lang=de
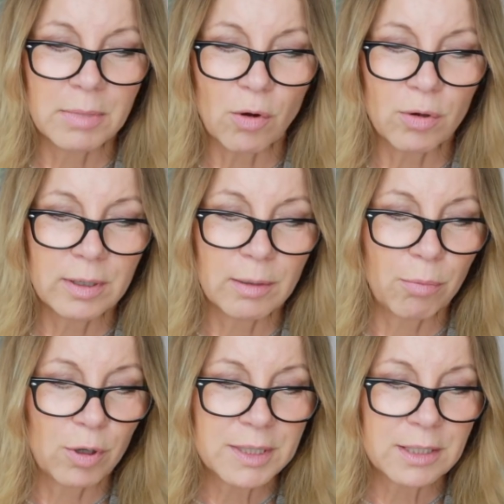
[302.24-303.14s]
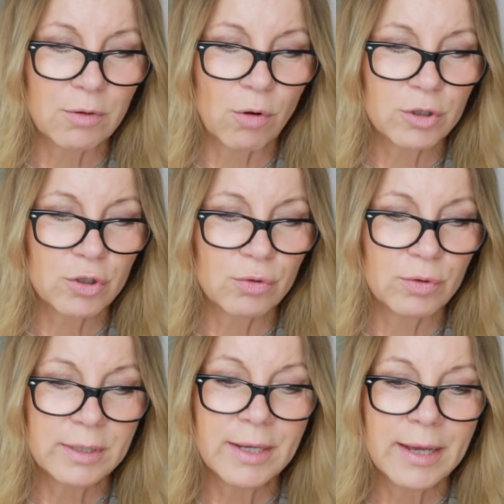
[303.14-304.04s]
barocken gepolsterten
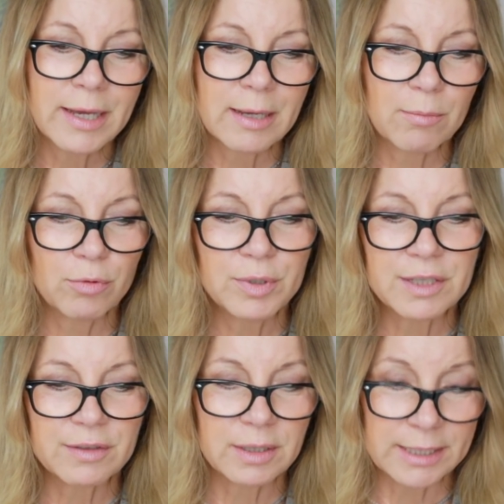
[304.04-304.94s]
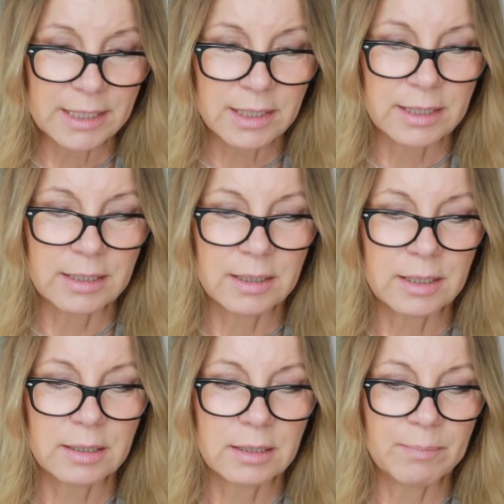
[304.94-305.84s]
Holzstühle im Lü des 16.
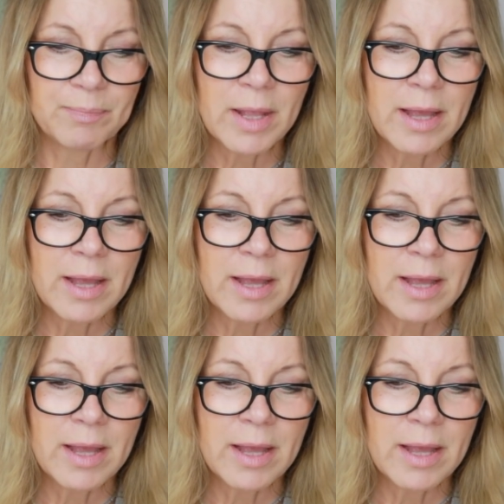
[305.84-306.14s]
Stil.